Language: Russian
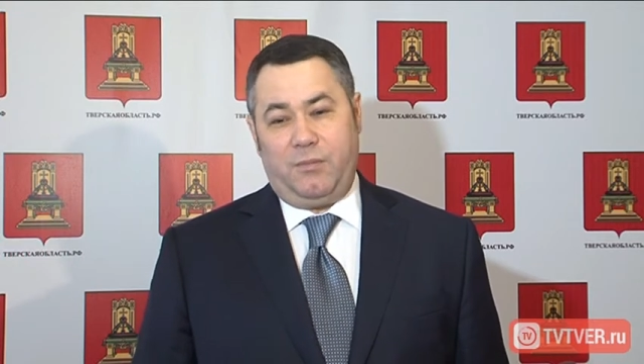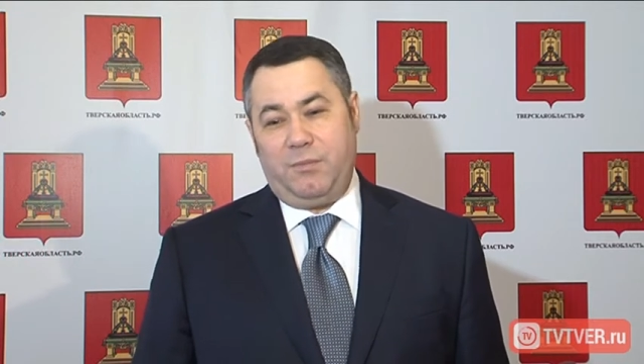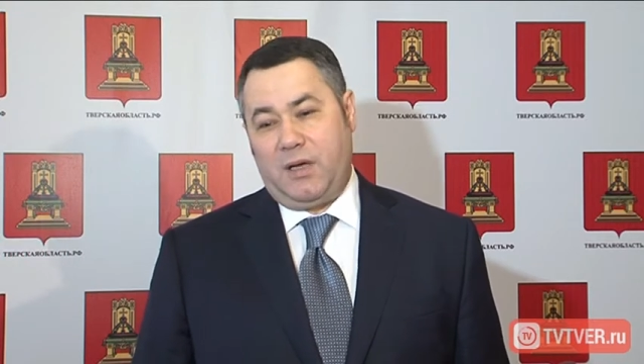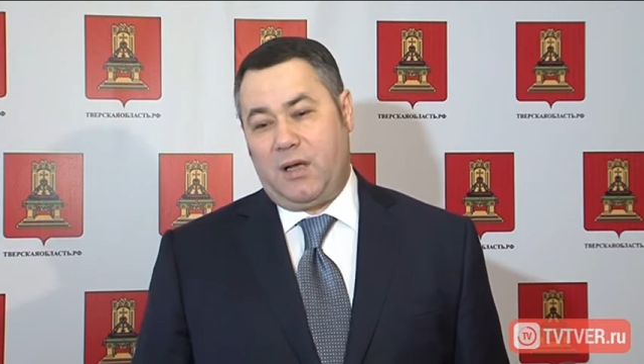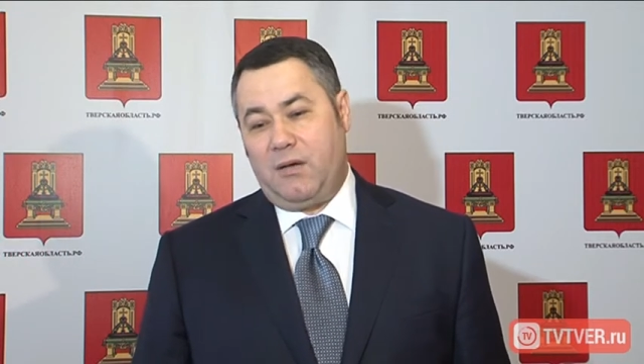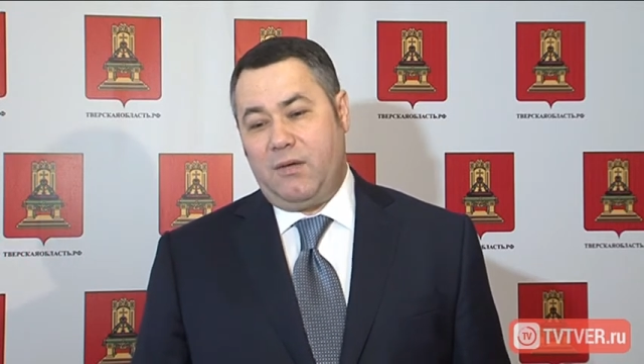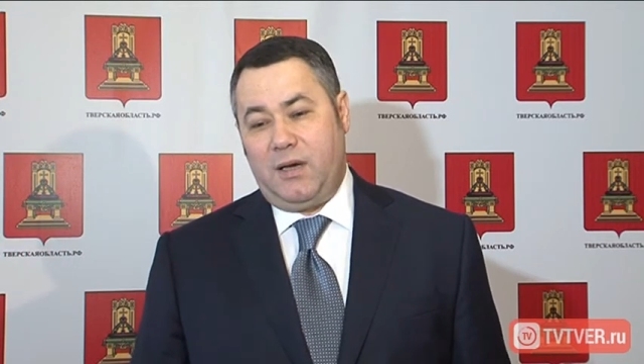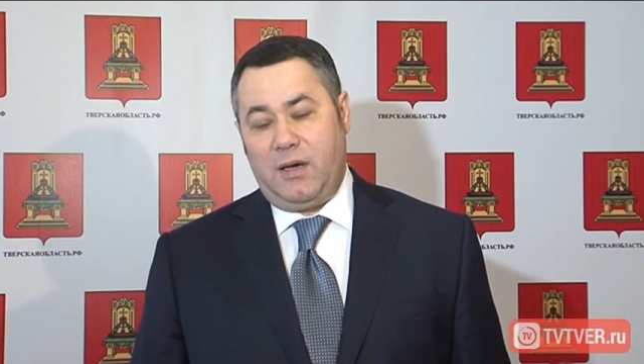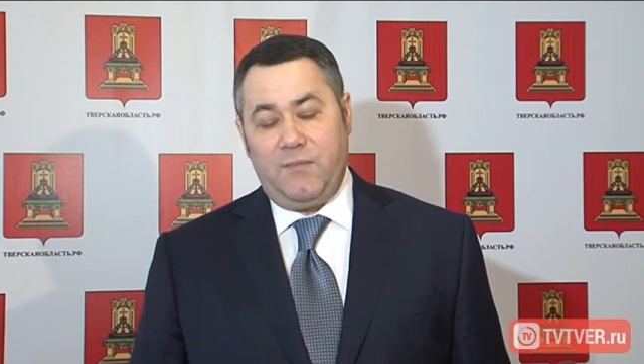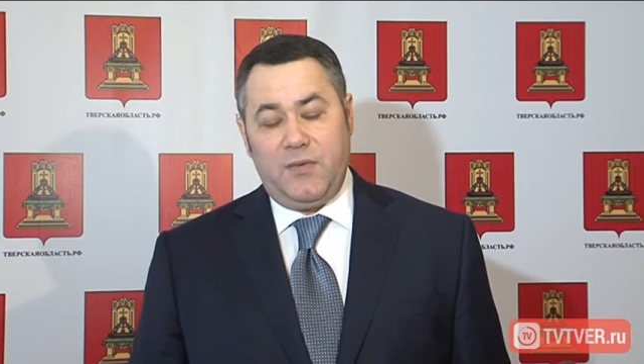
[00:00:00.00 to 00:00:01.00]
мягко
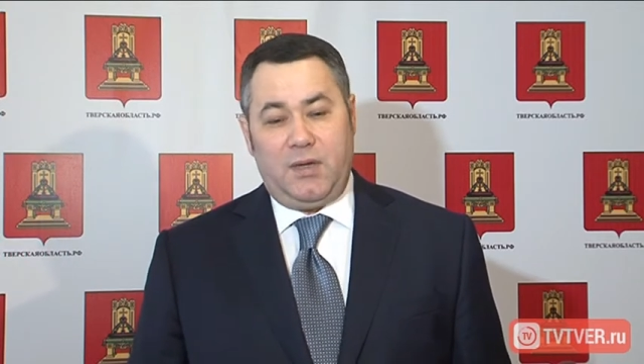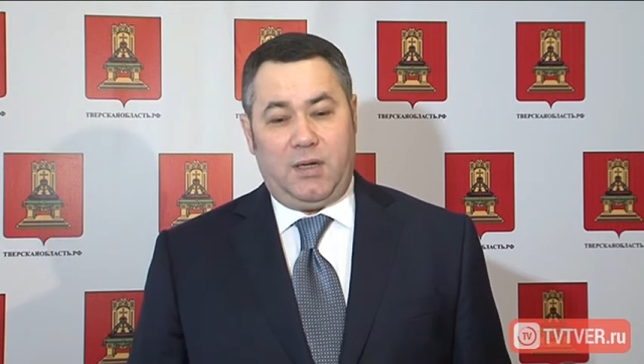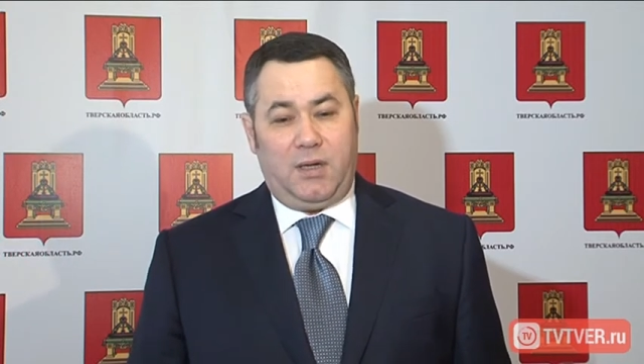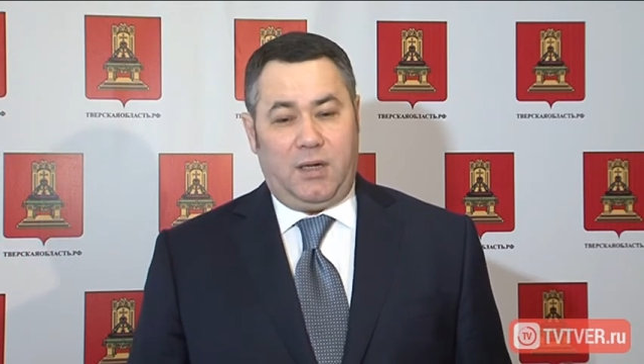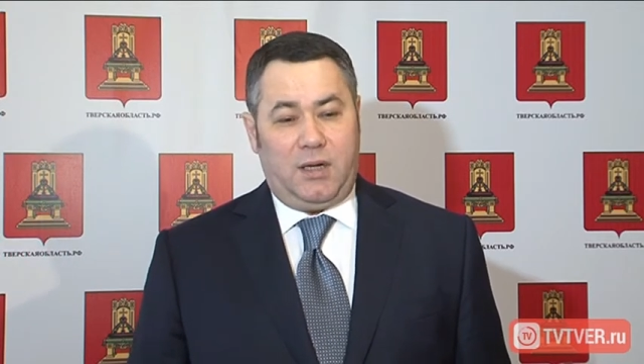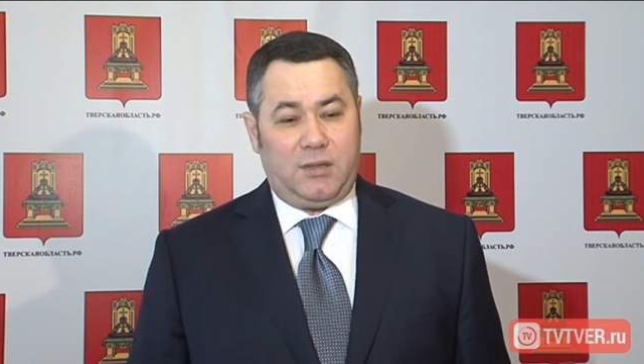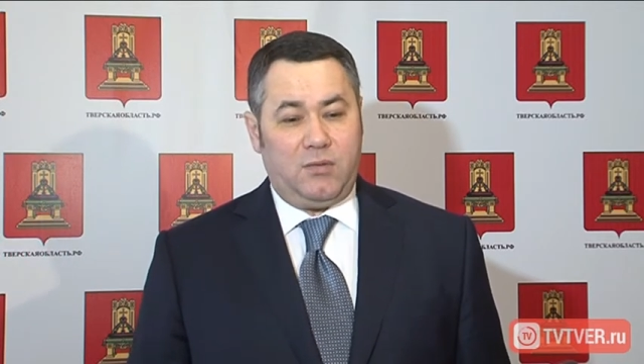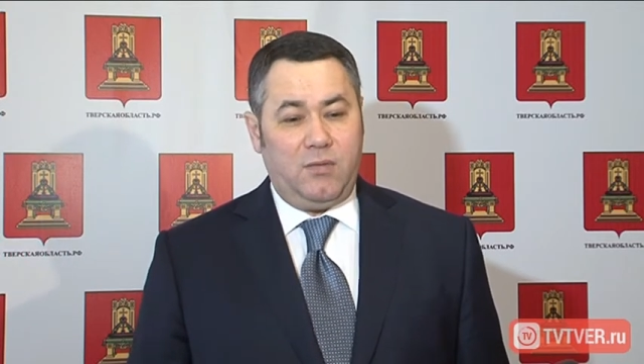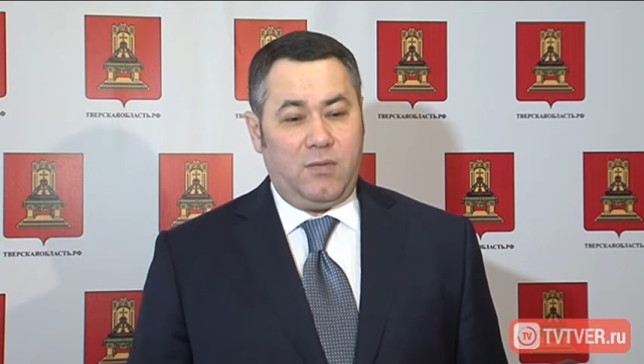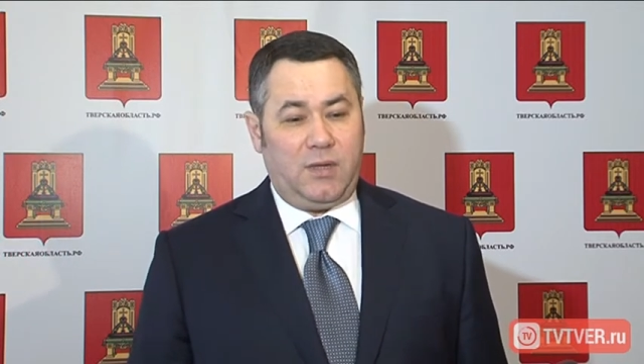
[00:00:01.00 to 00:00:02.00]
говоря, э,
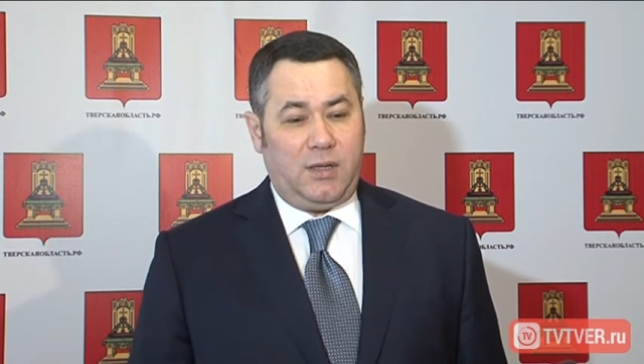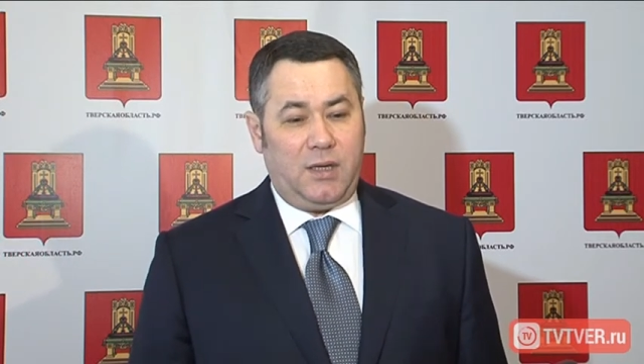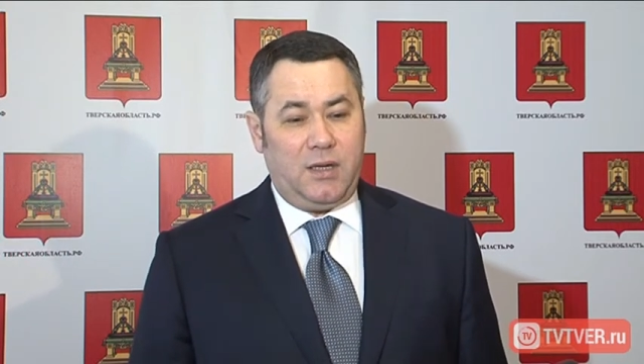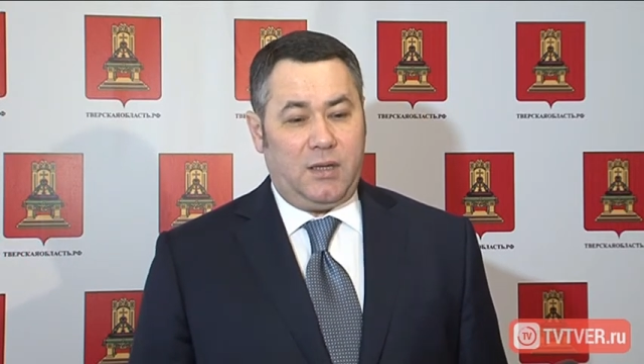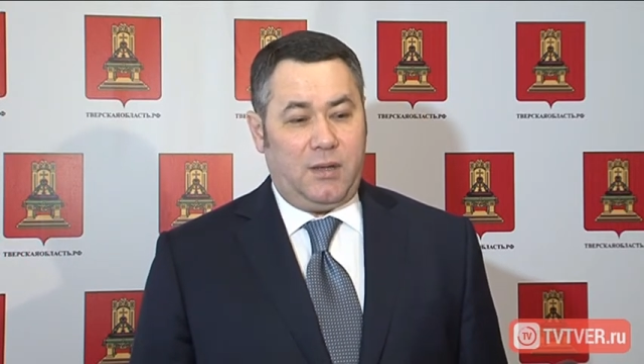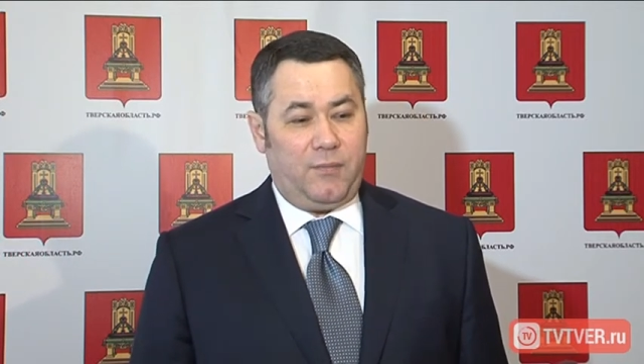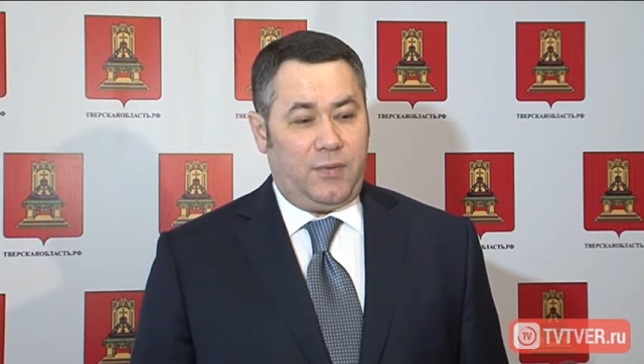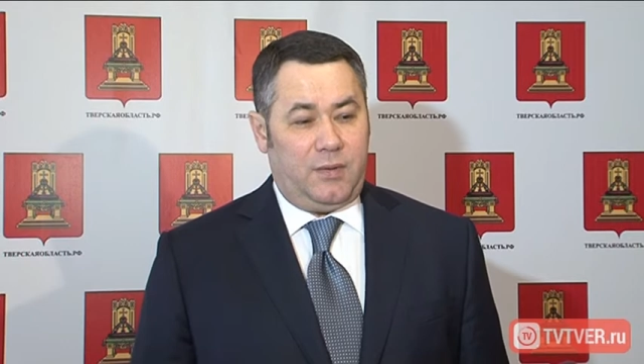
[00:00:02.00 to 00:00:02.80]
основано на каких-то